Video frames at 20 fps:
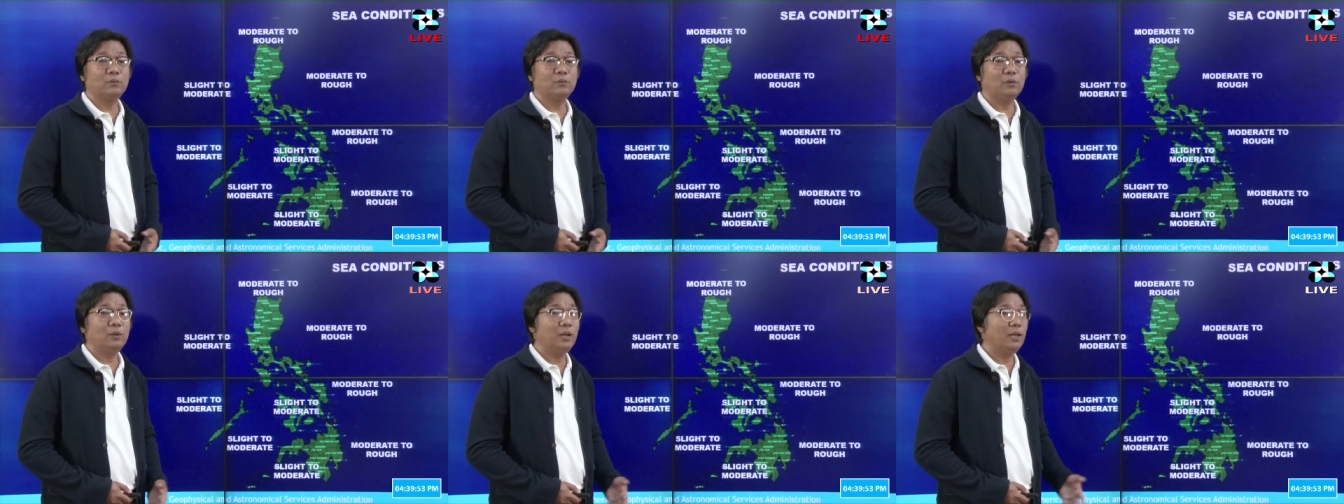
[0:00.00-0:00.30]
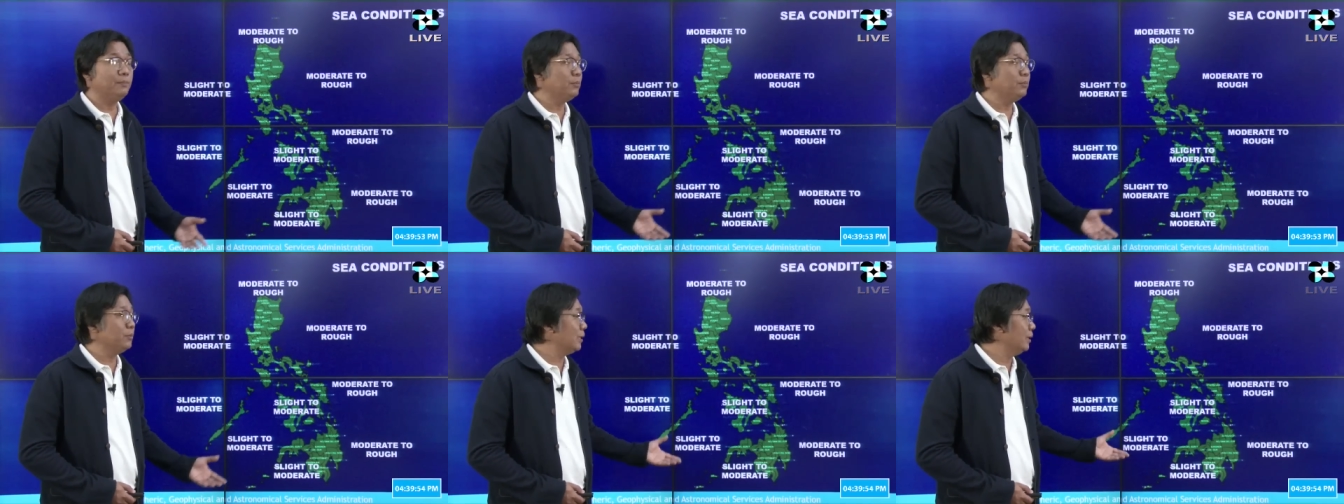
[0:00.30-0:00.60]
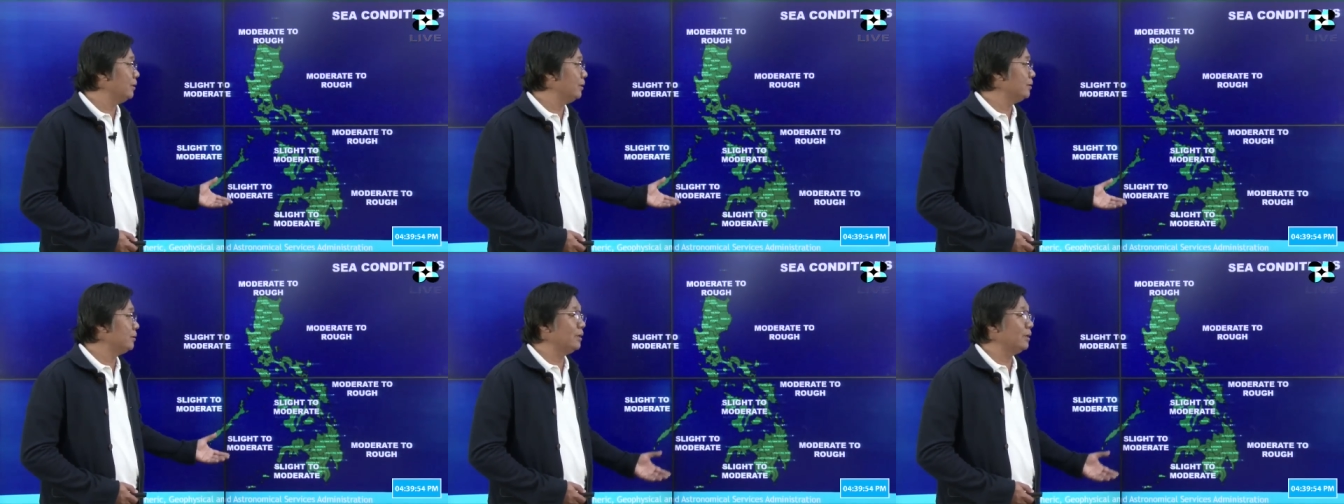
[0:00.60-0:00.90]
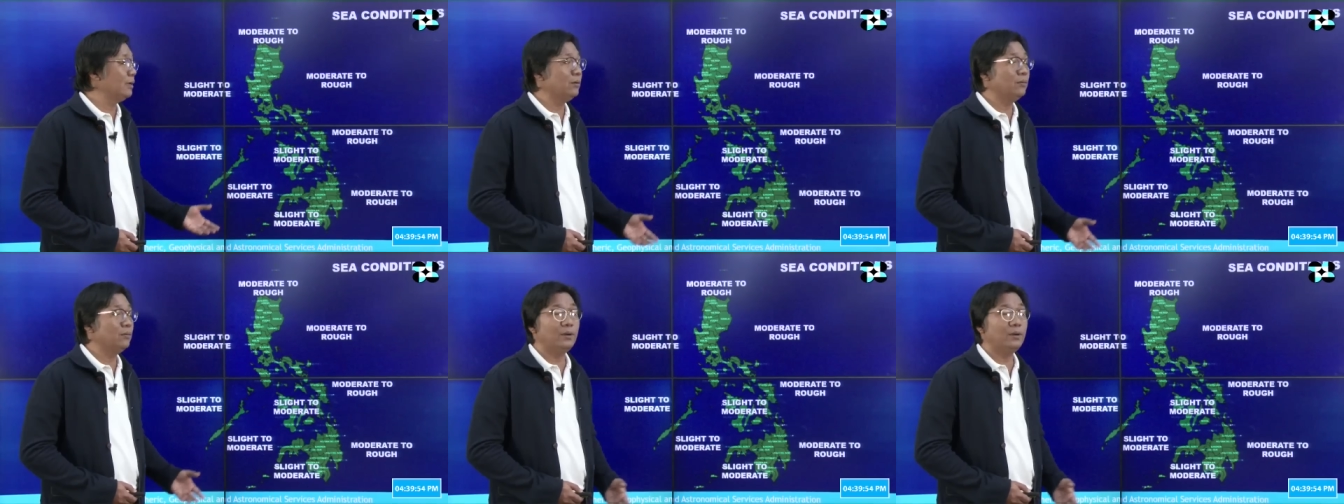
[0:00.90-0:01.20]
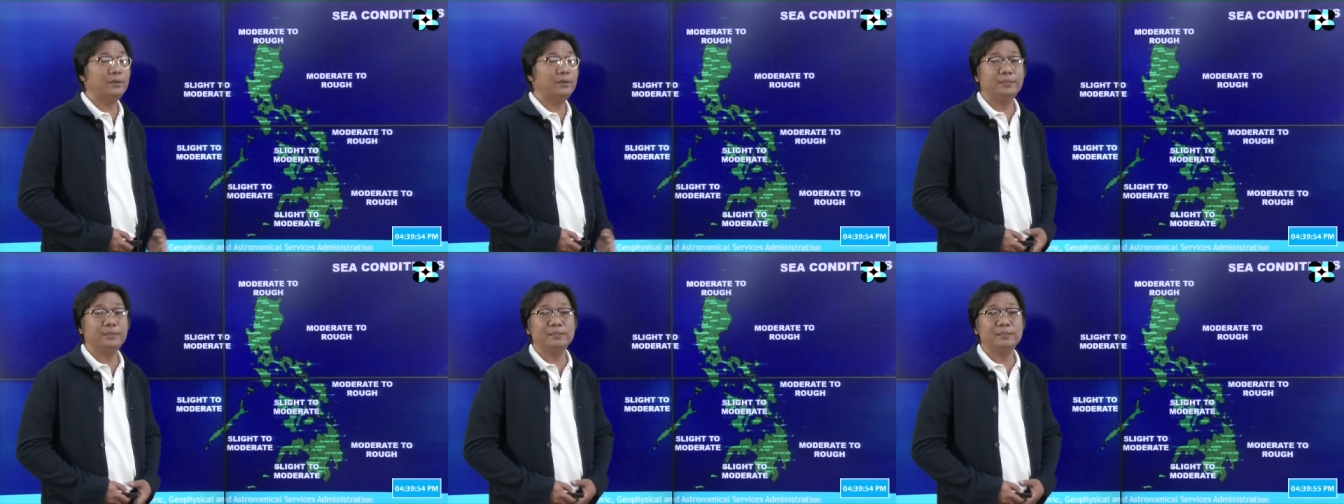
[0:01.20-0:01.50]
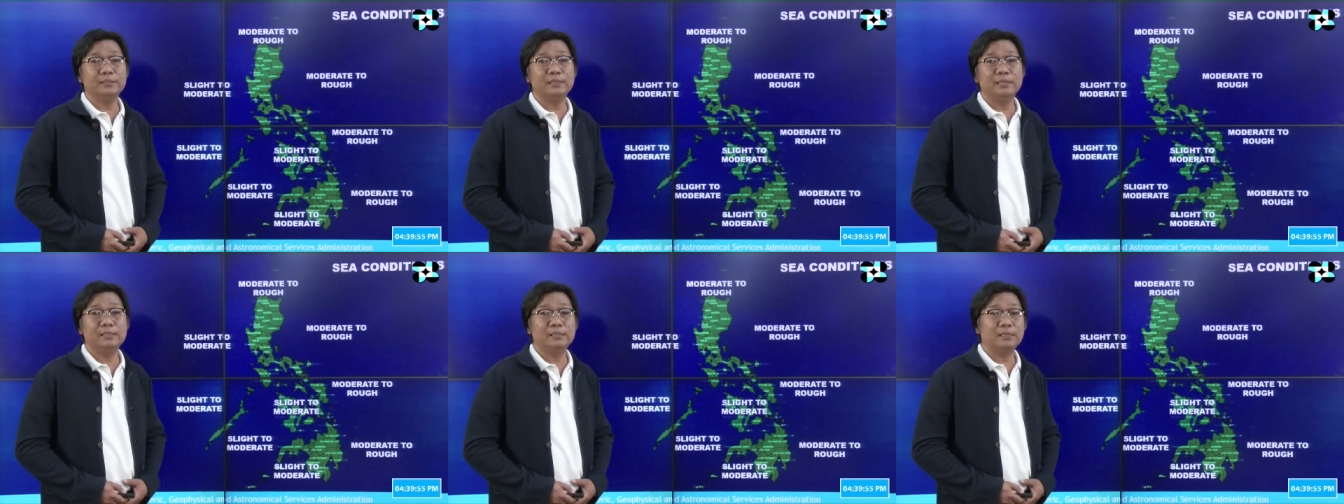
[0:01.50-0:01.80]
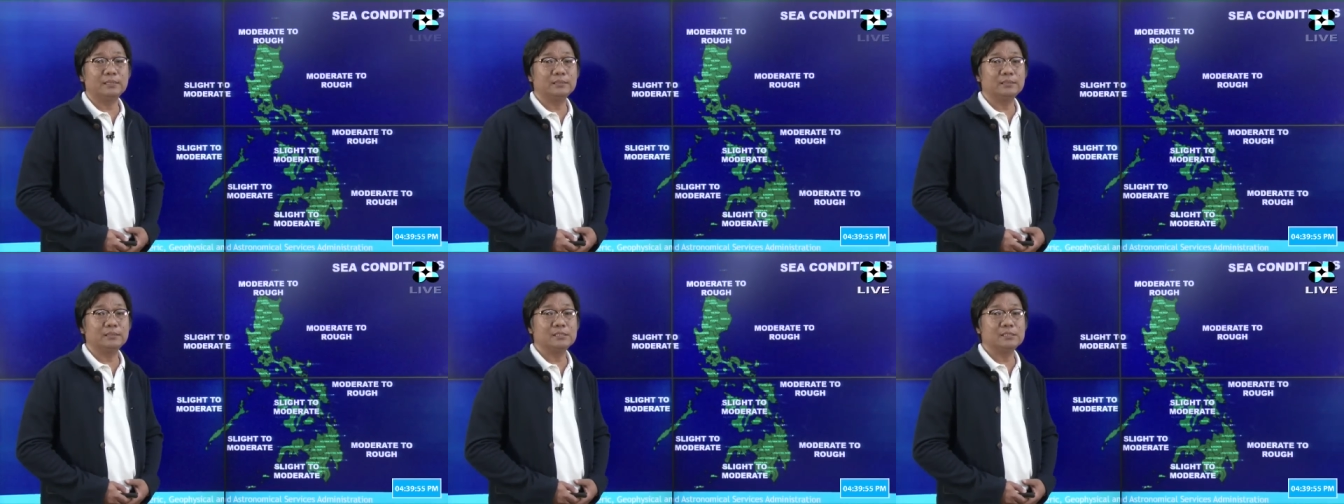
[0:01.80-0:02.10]
wala po tayong gale warning na
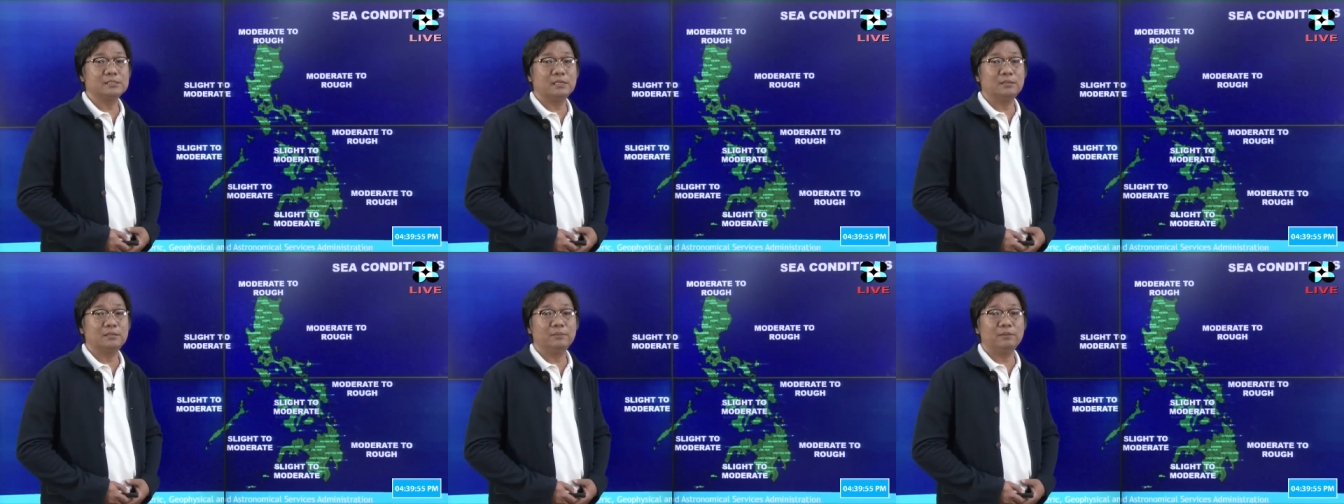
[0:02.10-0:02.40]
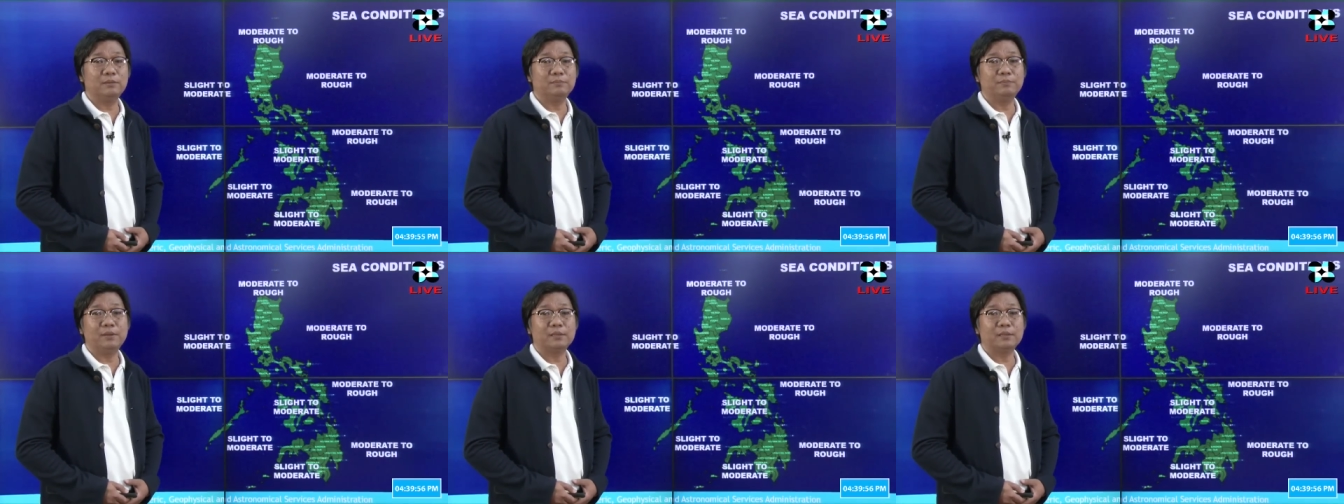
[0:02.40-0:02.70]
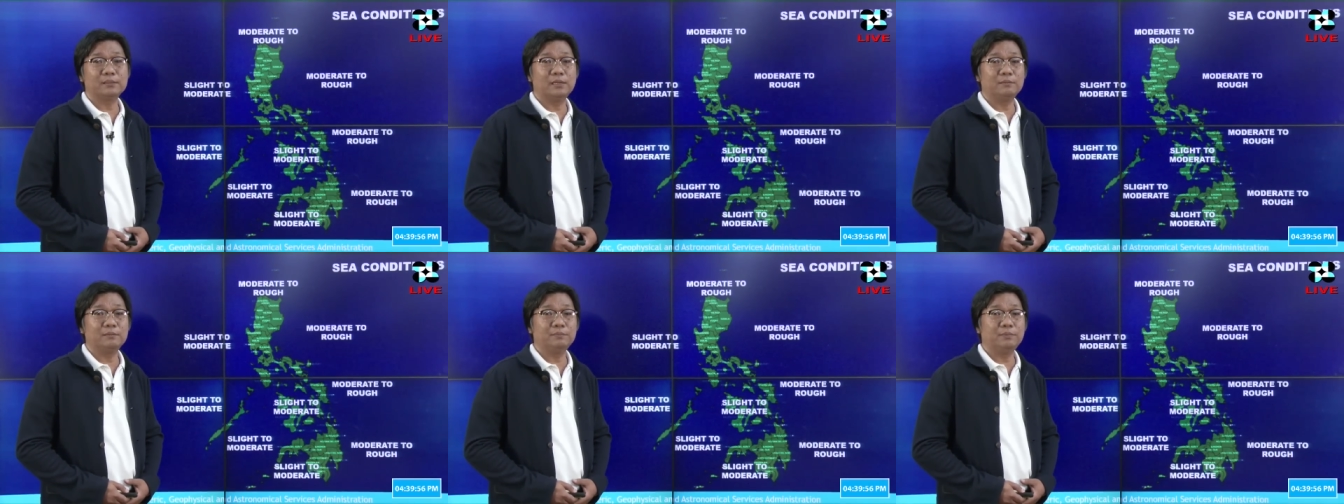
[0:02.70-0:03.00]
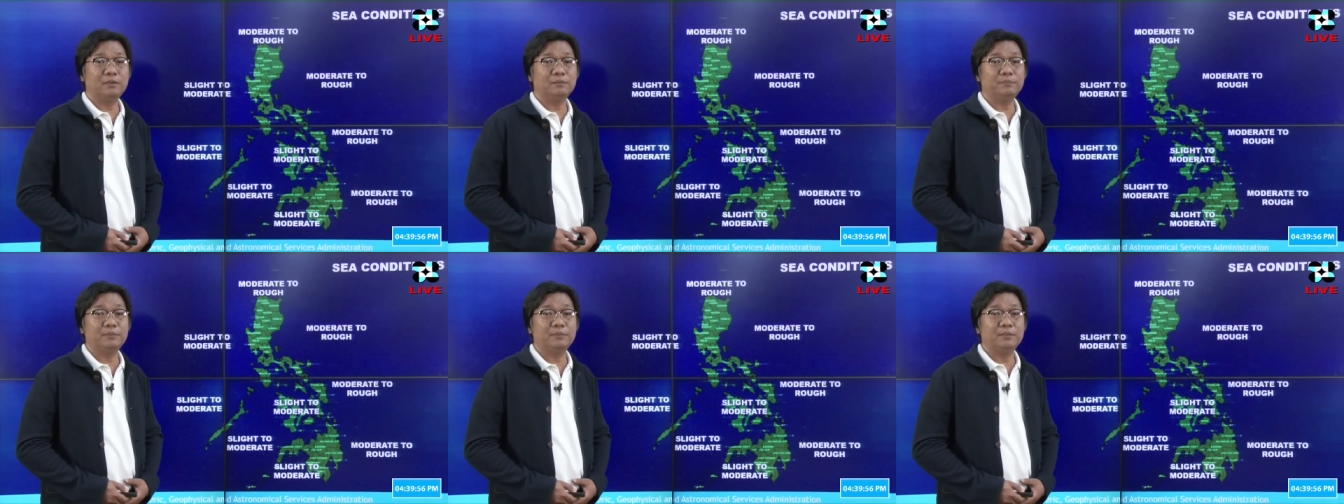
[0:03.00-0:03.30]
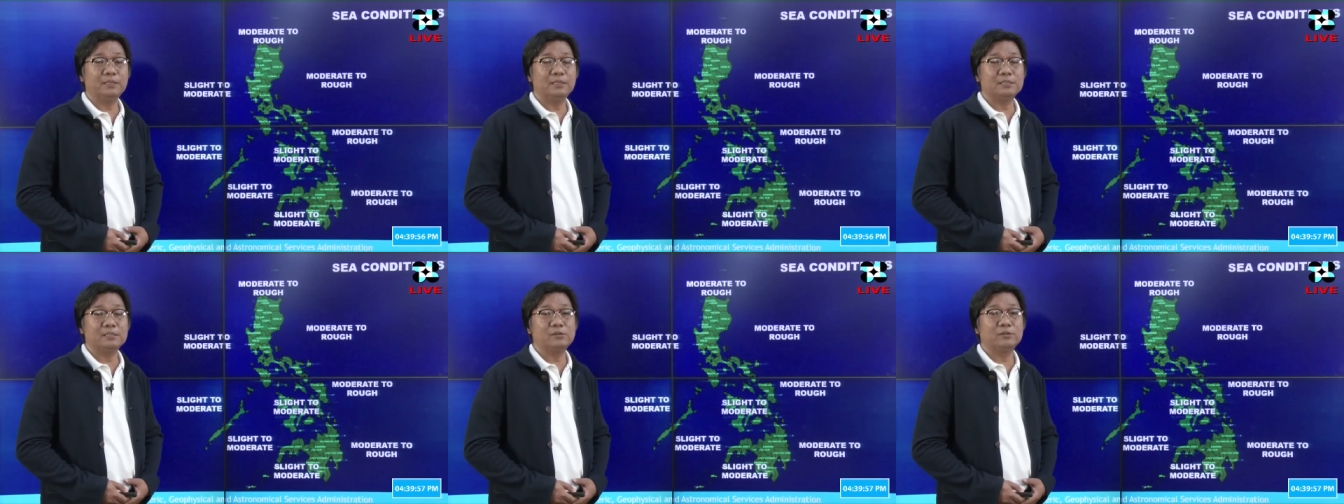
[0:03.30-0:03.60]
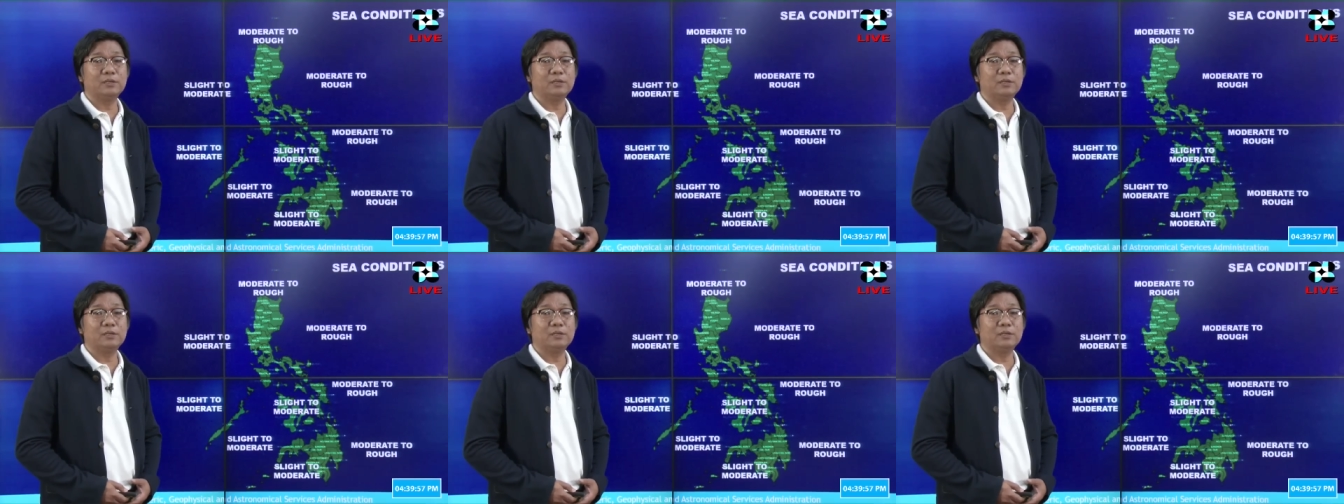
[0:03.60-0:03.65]
nakataas sa parte ng Pilipinas.